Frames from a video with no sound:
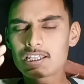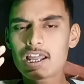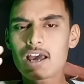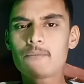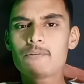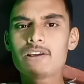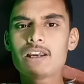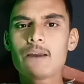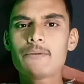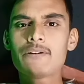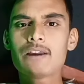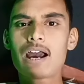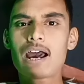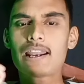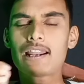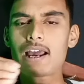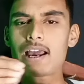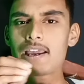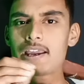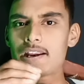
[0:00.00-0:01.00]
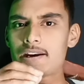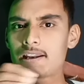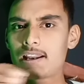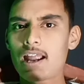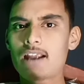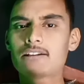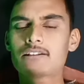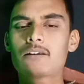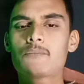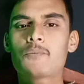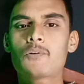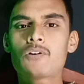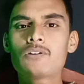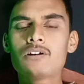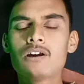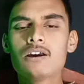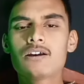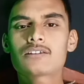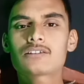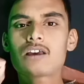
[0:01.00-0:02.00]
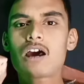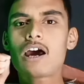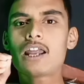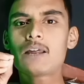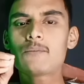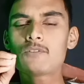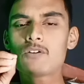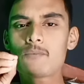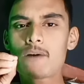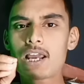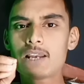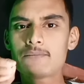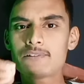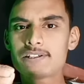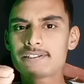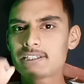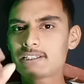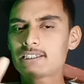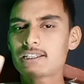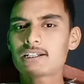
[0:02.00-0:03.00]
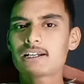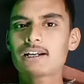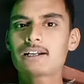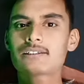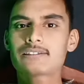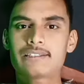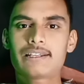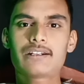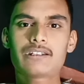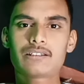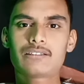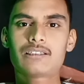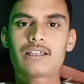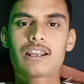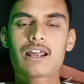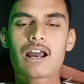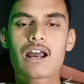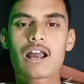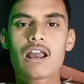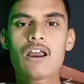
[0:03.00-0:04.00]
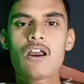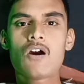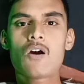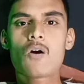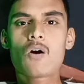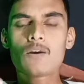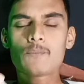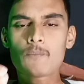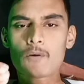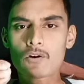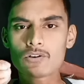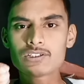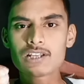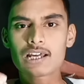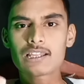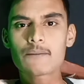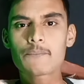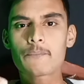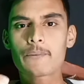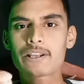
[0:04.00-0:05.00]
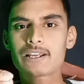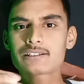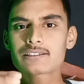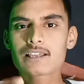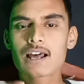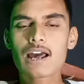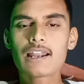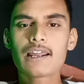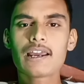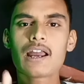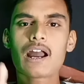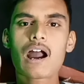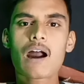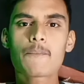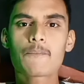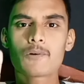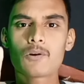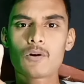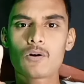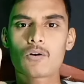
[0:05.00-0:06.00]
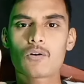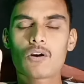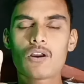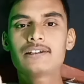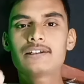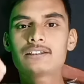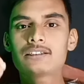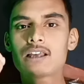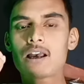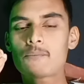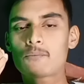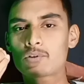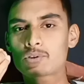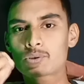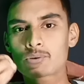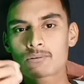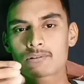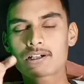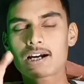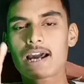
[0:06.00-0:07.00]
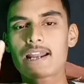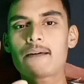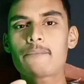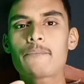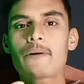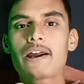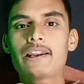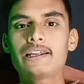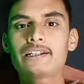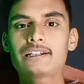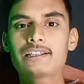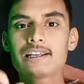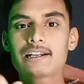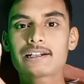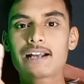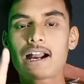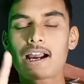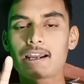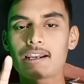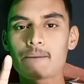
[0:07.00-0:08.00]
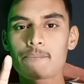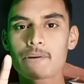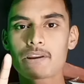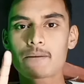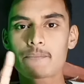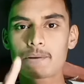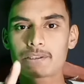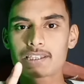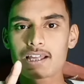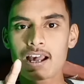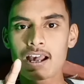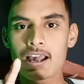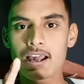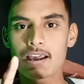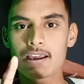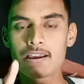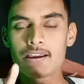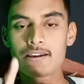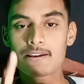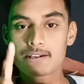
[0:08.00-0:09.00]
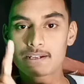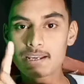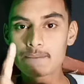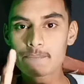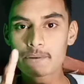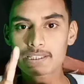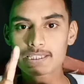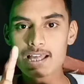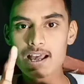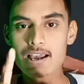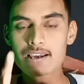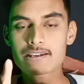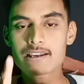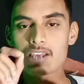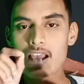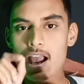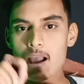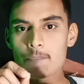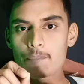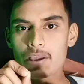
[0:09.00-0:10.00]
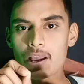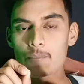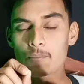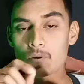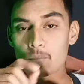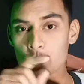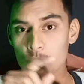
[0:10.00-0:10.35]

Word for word: जितना भी अभी आ रहा है एंड्रॉइड के फोन सारा मोबाइल में इसी तरीके का सेटिंग दे रहा है और बहुत ज्यादा परेशान है आप लोग इसे आपको छुटकारा पाने के लिए क्या करना पड़ेगा पता है नहीं पता है यहाँ पे